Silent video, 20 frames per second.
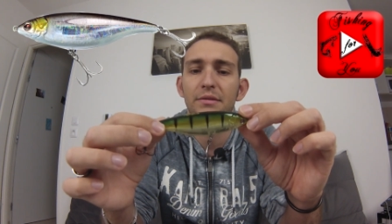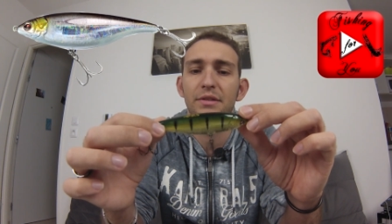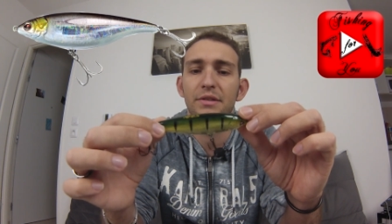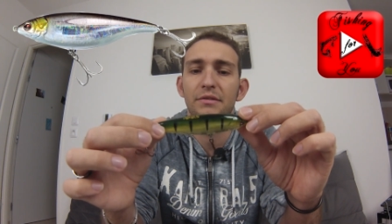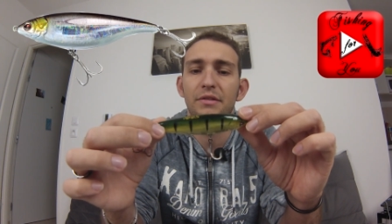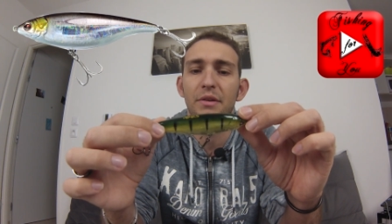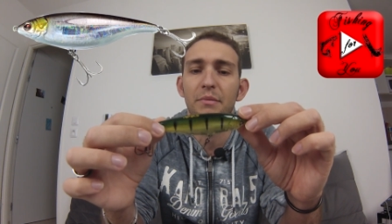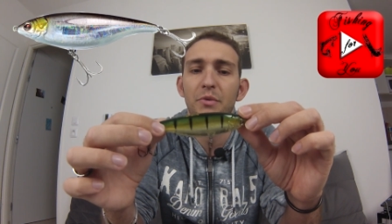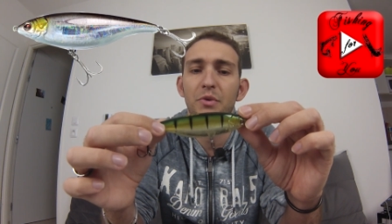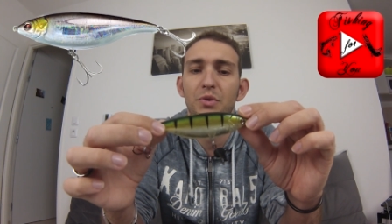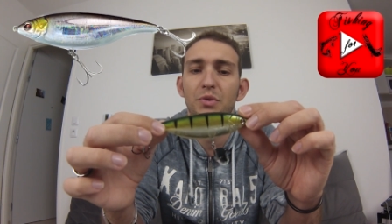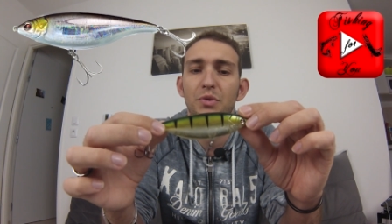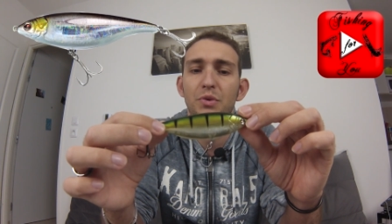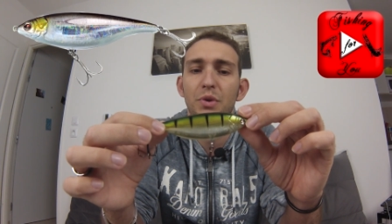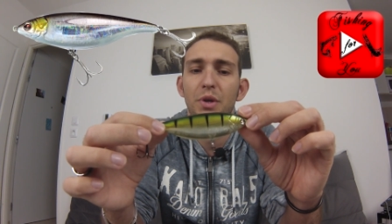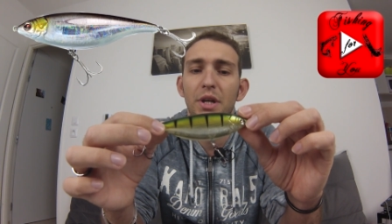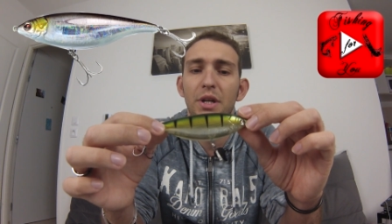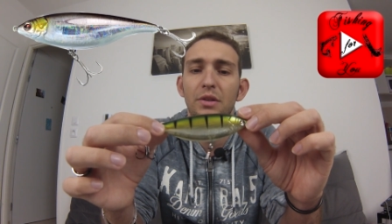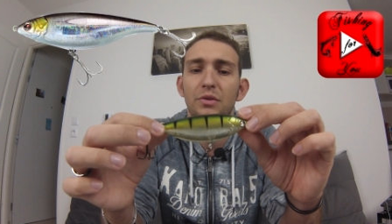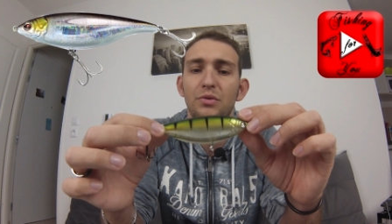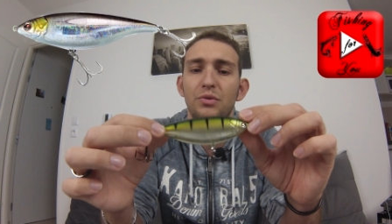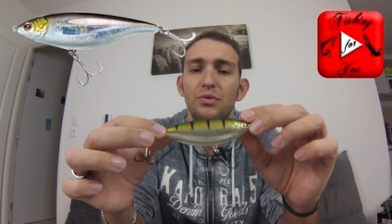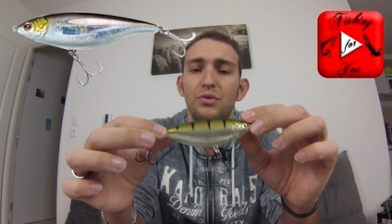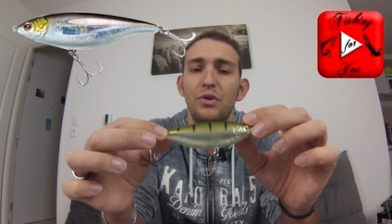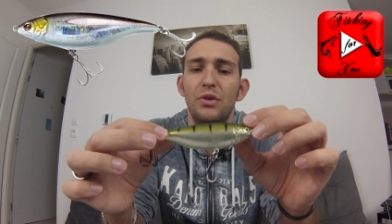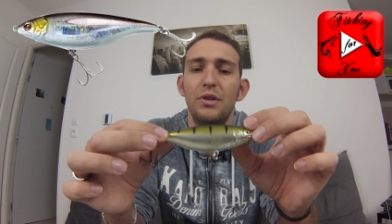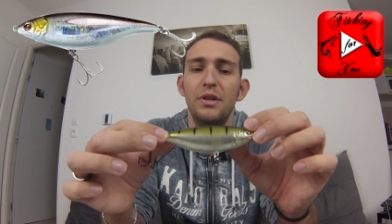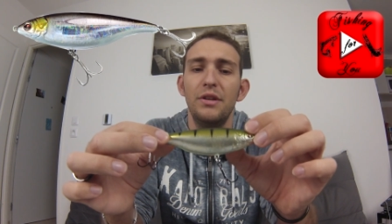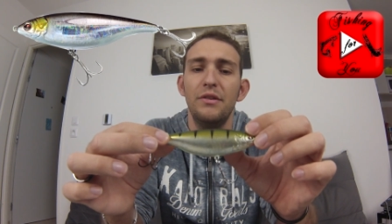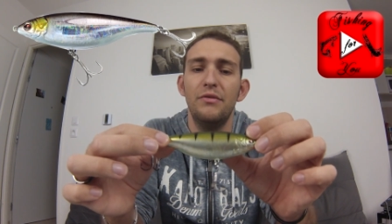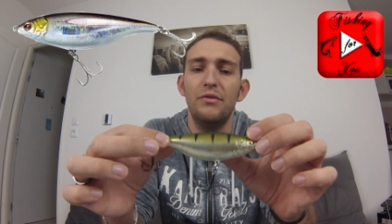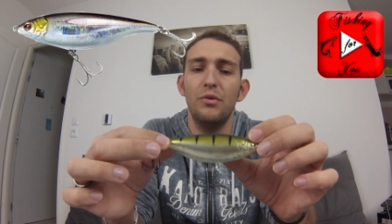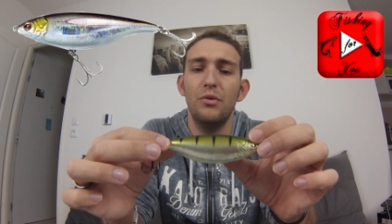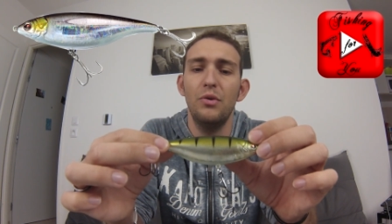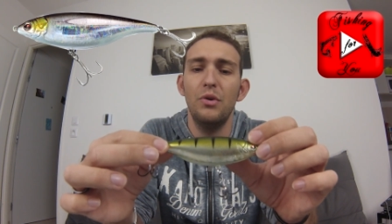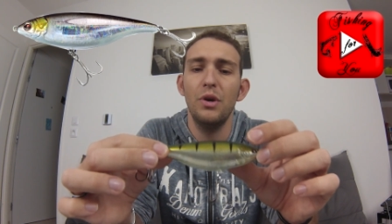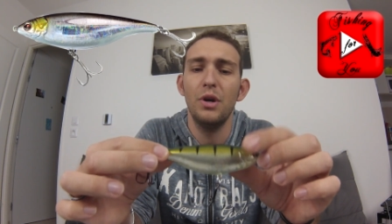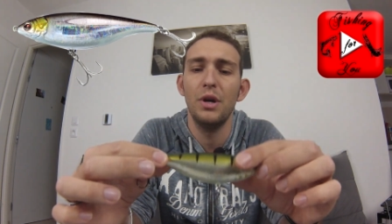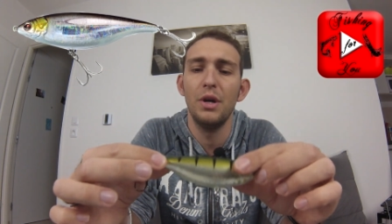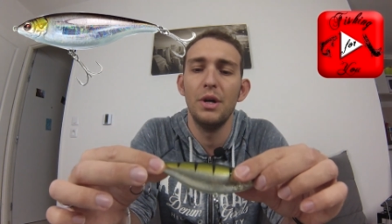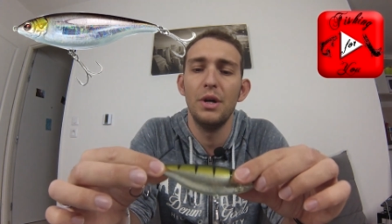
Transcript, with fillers: C'est vraiment une tuerie. Son seul défaut,